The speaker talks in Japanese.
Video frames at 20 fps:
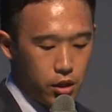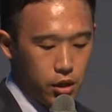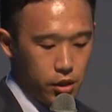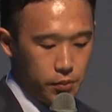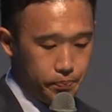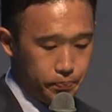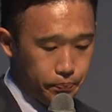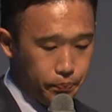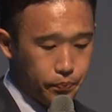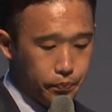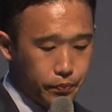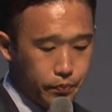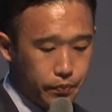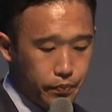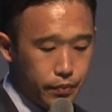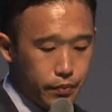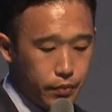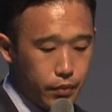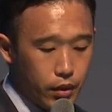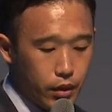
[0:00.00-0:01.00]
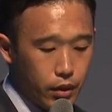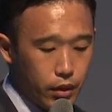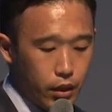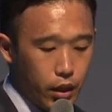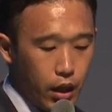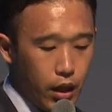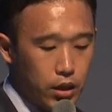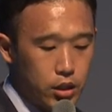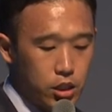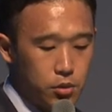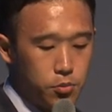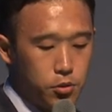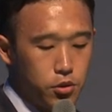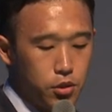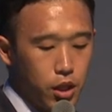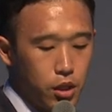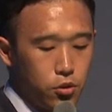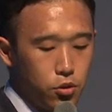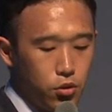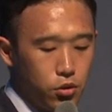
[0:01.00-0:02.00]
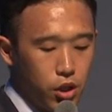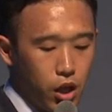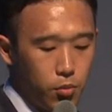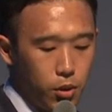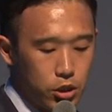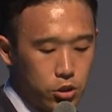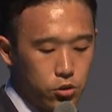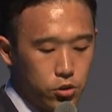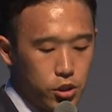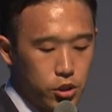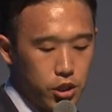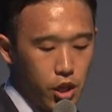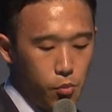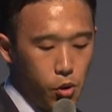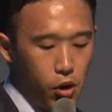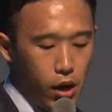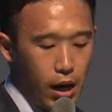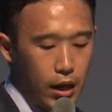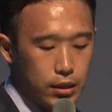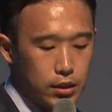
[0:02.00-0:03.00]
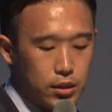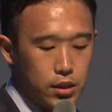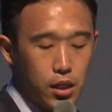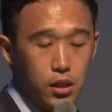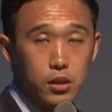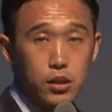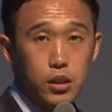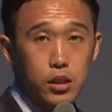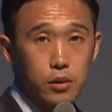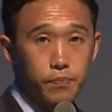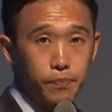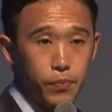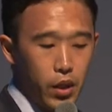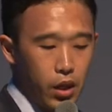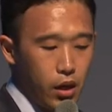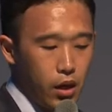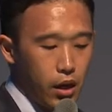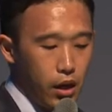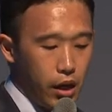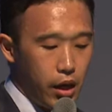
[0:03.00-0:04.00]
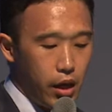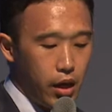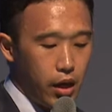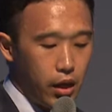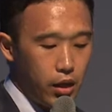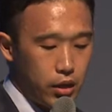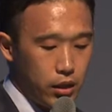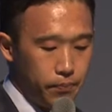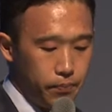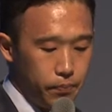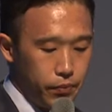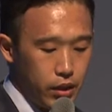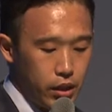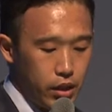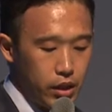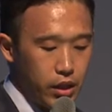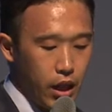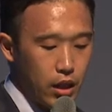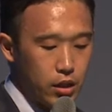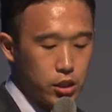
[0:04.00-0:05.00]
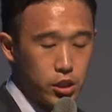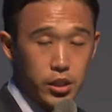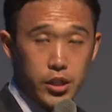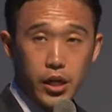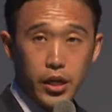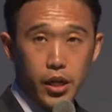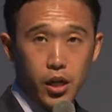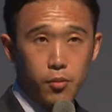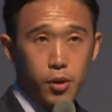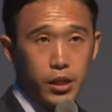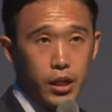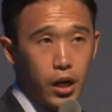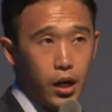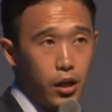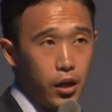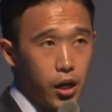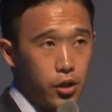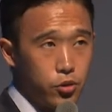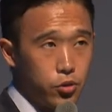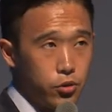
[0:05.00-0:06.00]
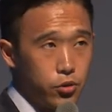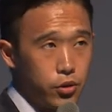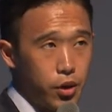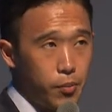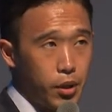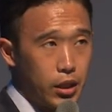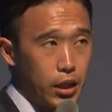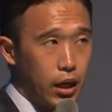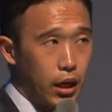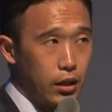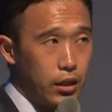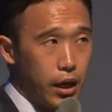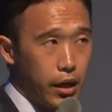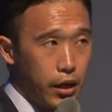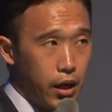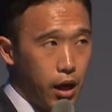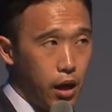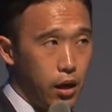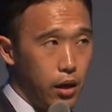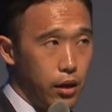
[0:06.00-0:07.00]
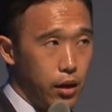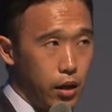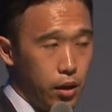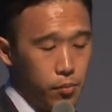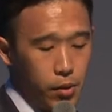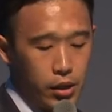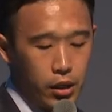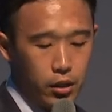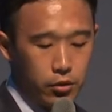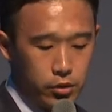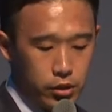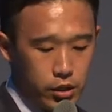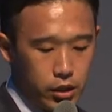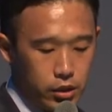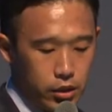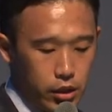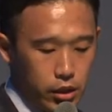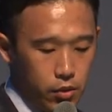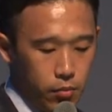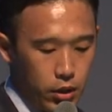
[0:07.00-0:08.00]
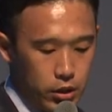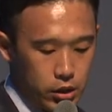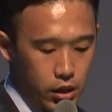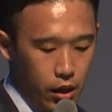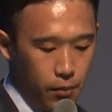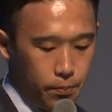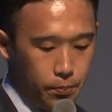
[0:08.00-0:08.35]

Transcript: 期、え自分がどんな場所にいても安全に、え避難しなければならないというようなまた課題が、え明確になってきました。